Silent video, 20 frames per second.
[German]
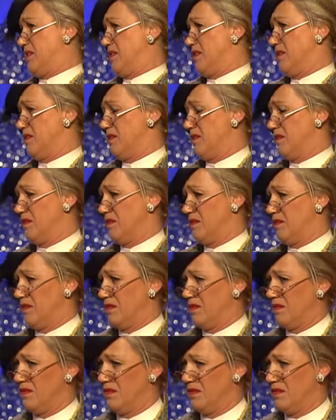Sie
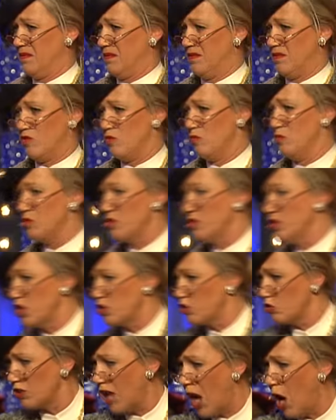also müssen nicht
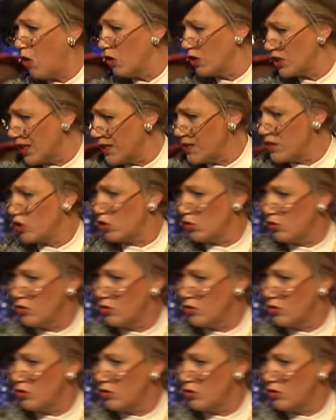so traurig an sich